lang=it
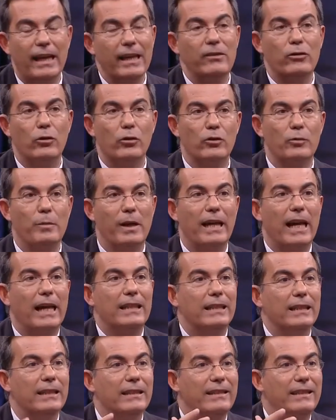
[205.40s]
e sono sbarcati.
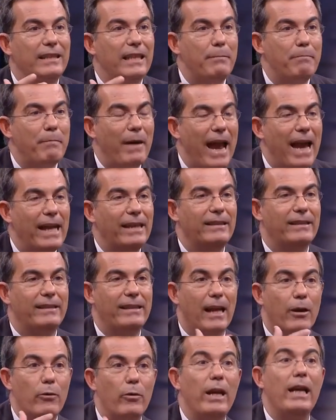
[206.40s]
Perfetto. Si pensi
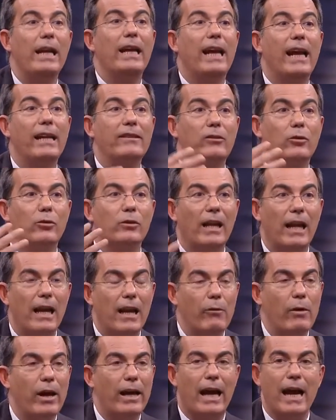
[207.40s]
a quelli che escono dalla
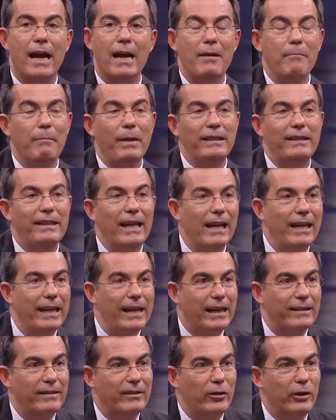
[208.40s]
guerra, pensi alle
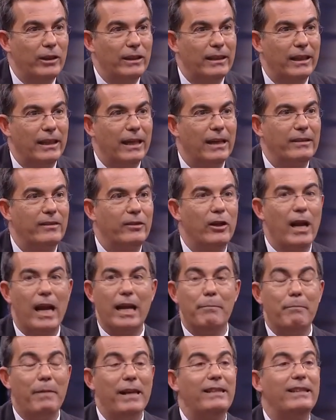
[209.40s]
reazioni internazionali,
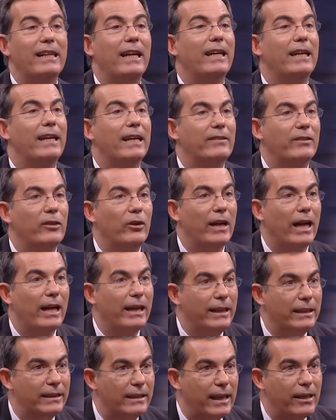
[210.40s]
pensi alle reazioni
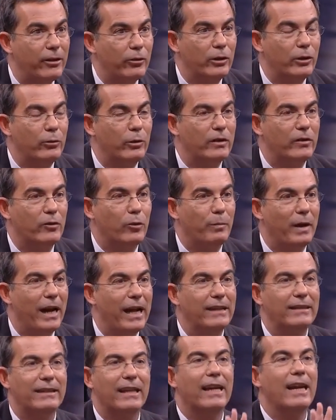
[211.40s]
all'interno di questo
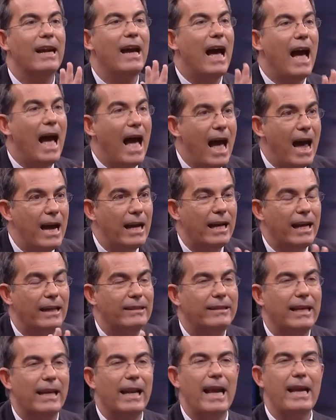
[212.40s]
paese. Anche
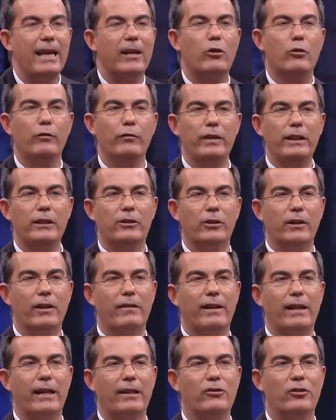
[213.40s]
se lei è convinto di
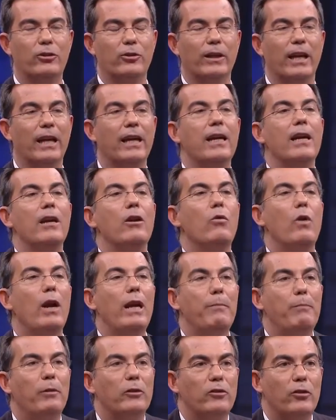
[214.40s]
aver ragione, quali
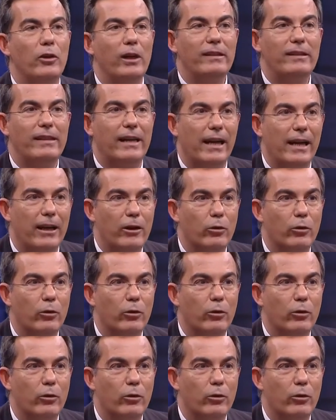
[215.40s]
possono essere le